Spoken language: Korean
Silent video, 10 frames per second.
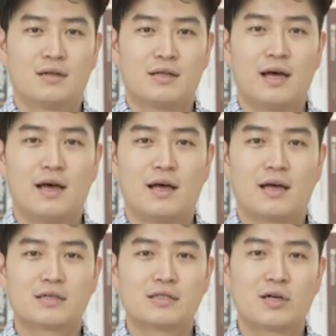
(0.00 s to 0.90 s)

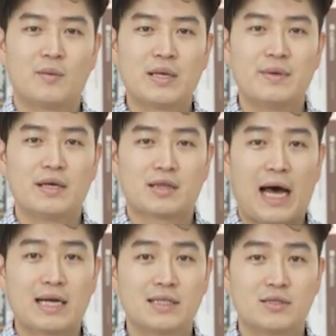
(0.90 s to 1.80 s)
네, 그럼 이미
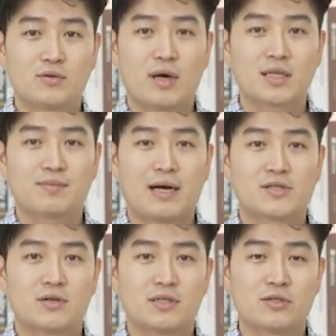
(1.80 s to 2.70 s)
다른 환급
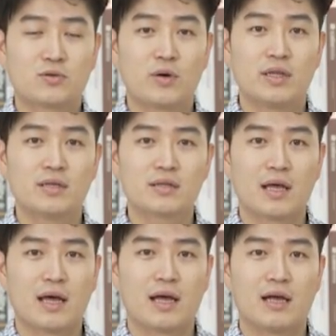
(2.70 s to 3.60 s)
과정을 듣고
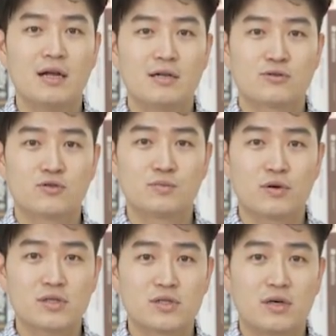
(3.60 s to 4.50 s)
있는데
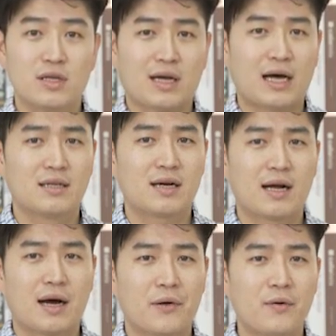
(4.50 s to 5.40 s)
중복 지원이
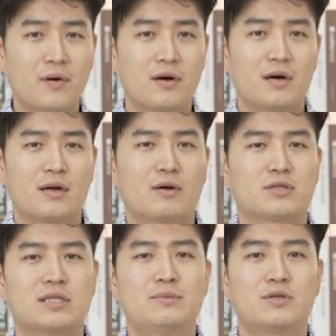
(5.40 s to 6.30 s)
가능한가요? 라고
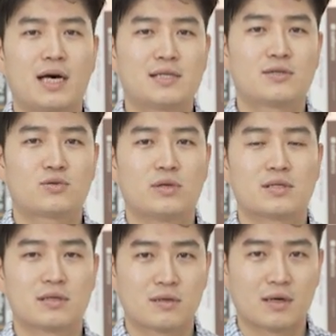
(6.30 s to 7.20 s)
질문하실 수도
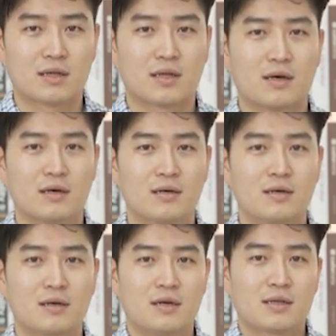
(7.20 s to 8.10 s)
있을 것 같아요.
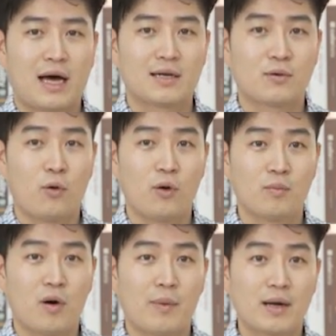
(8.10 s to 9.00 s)
다른
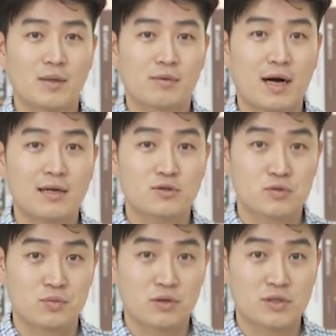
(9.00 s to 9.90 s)
고용보험 환급과
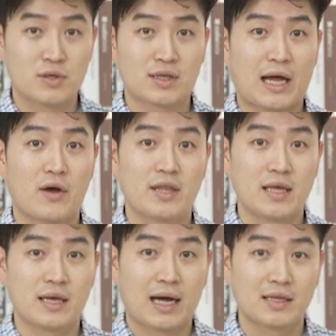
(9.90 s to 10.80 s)
중복 지원
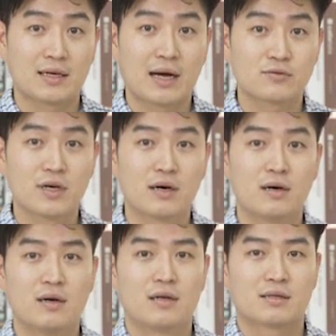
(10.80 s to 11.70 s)
당연히
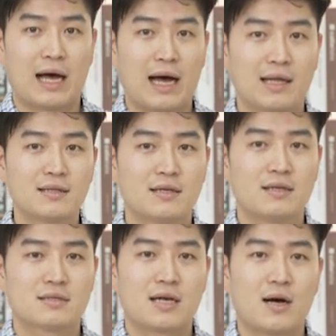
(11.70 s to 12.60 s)
가능하고요. 단,
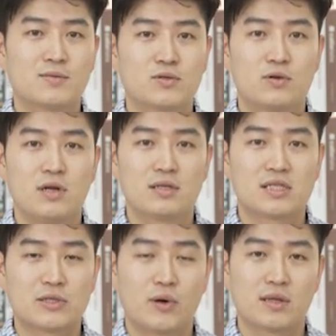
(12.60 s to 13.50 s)
사업주 훈련
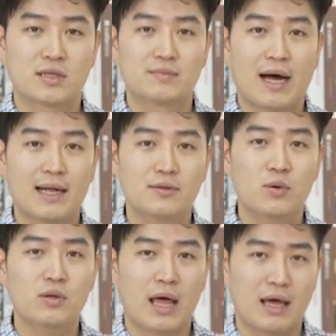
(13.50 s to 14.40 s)
지원금
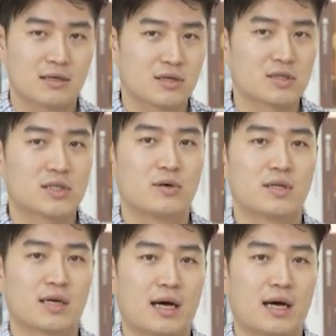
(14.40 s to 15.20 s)
한도 내에서 지원이